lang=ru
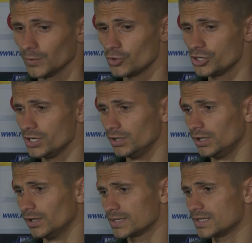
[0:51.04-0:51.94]

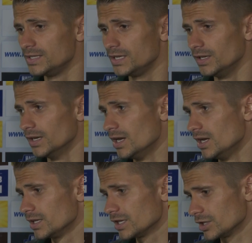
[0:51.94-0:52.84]
очень насытили
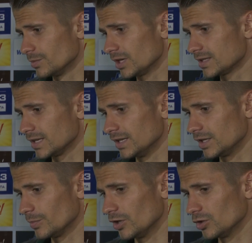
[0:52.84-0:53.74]
скажем так,
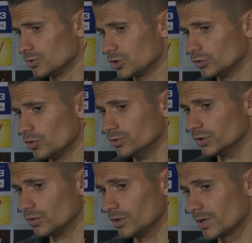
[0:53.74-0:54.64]
центр, поэтому тяжело
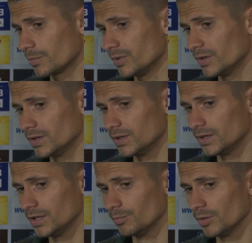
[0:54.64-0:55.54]
было туда
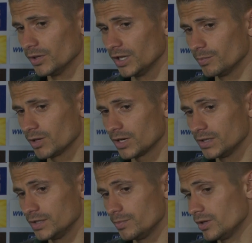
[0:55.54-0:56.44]
нам попадать,
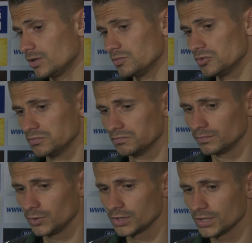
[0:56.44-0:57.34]
проходить. Поэтому,
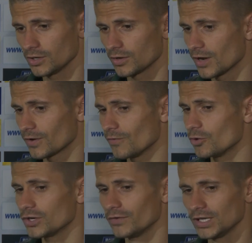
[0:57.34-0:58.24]
не знаю,
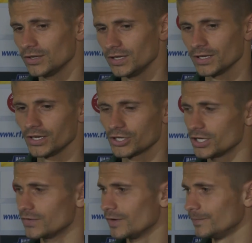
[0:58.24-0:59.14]
кого не хватало, наверное,
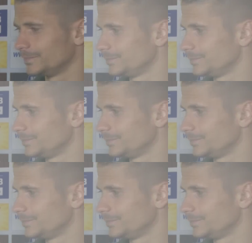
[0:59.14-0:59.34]
решать вам.